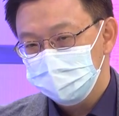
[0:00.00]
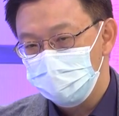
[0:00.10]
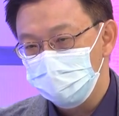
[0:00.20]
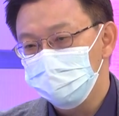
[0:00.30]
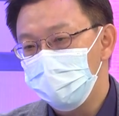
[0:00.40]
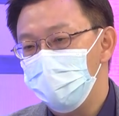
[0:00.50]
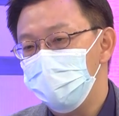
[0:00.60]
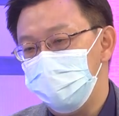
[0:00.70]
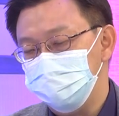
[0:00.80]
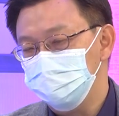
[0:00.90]
คนมอง
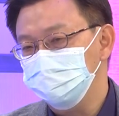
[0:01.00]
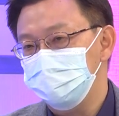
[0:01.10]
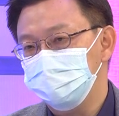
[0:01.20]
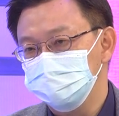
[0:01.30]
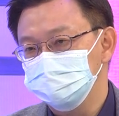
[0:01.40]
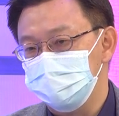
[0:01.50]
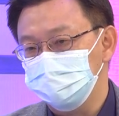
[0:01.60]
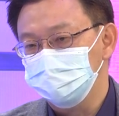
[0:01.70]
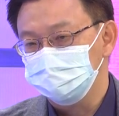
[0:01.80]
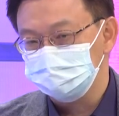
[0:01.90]
หาช่องทางในการสื่อสา
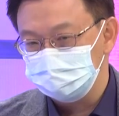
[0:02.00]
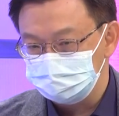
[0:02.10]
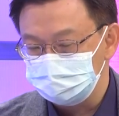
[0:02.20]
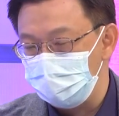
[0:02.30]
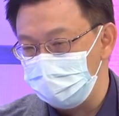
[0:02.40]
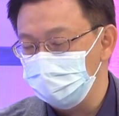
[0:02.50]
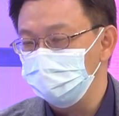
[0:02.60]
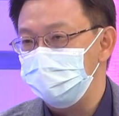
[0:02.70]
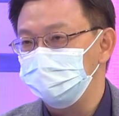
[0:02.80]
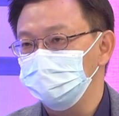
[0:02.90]
รติดต่อกับโร
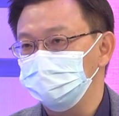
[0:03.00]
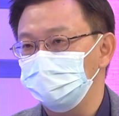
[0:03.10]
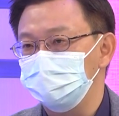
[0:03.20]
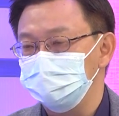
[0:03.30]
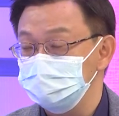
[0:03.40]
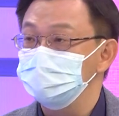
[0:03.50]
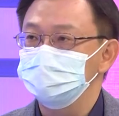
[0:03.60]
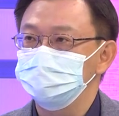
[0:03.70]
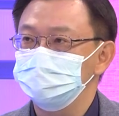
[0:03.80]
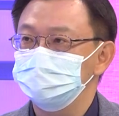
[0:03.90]
งแรมโดยตรงเนี่ยเยอะ
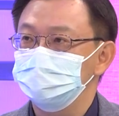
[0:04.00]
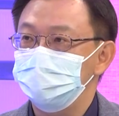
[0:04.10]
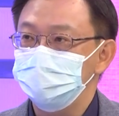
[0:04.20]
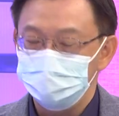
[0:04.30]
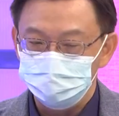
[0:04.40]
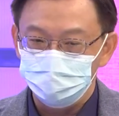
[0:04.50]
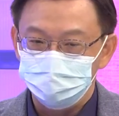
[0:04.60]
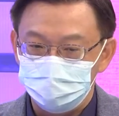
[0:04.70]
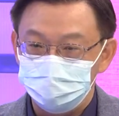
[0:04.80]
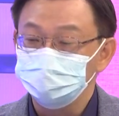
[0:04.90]
ขึ้นอันนี้เราเรียก
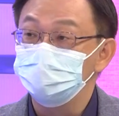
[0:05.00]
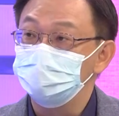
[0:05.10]
ว่า direct to